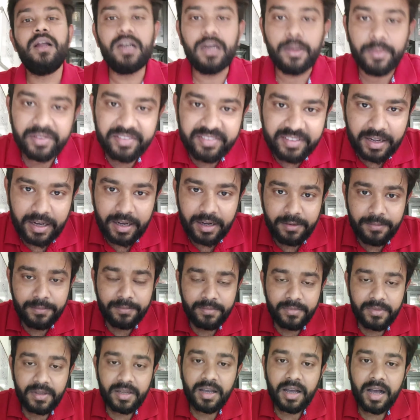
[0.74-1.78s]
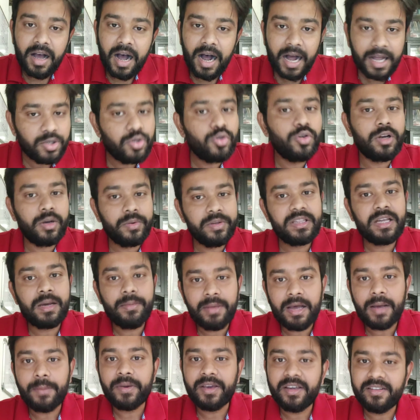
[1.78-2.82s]
नमस्कार आज जो कविता
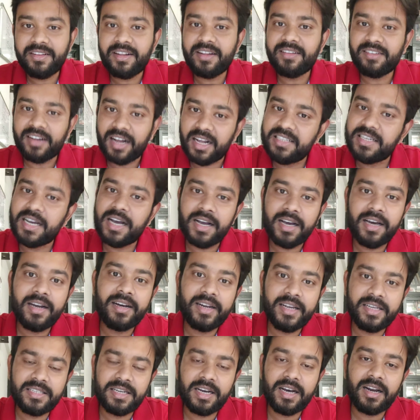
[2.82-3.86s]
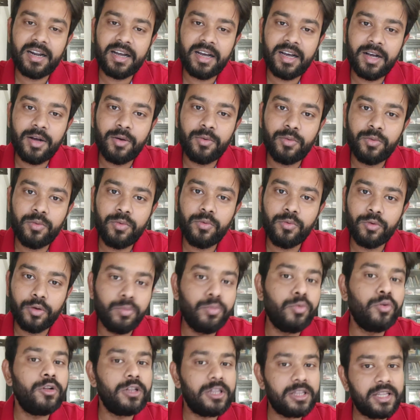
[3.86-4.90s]
मैं आपके साथ साझा करने जा रहा हूं वो
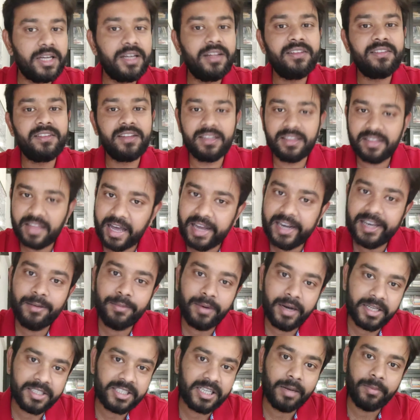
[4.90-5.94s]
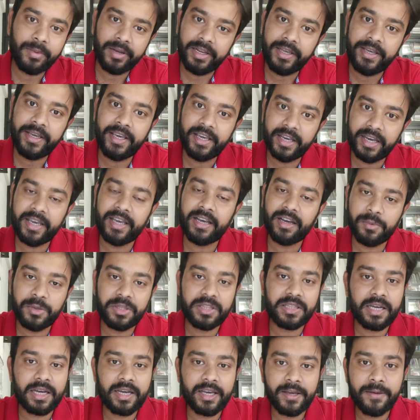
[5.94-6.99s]
मूलतः संथाली भाषा में लिखी गई
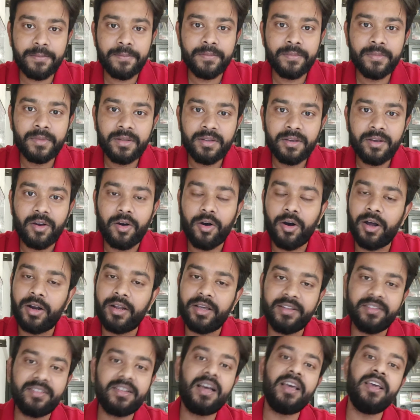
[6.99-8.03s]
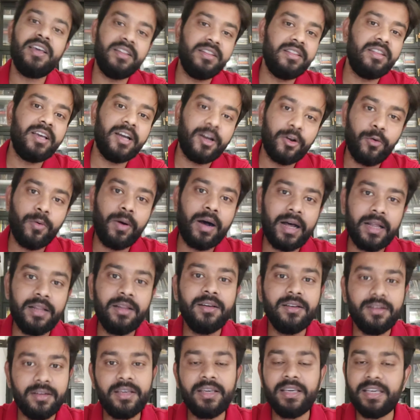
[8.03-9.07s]
कविता है और इसका हिंदी अनुवाद
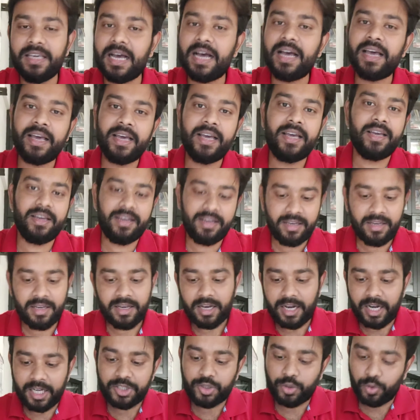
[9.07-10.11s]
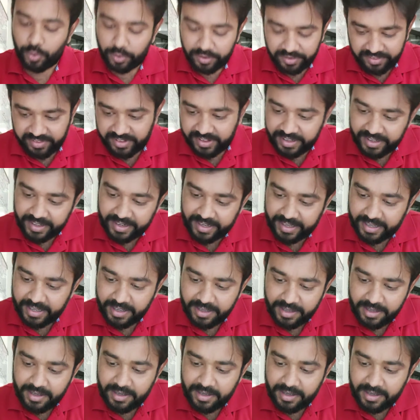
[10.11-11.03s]
किया है अशोक सिंह ने